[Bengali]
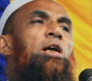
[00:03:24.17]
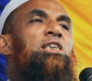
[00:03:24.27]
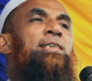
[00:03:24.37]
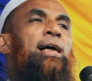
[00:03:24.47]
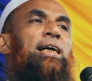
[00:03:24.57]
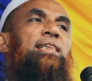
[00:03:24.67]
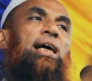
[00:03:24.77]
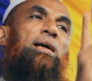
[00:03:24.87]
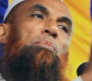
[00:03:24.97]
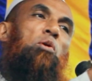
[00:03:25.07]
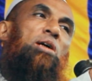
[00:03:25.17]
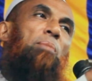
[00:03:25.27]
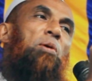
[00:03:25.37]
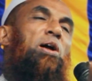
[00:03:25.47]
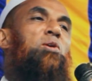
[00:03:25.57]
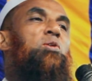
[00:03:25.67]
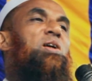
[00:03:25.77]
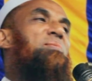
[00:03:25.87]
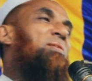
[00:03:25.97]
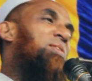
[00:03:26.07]
পুলিশ থাকে তাকে বোরকা পরানোর
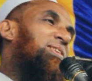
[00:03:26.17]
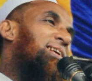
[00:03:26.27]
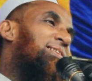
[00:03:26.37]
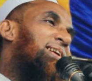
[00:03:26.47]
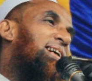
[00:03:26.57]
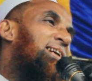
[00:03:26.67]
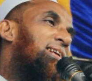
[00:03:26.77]
জন্য ব্যবস্থা করে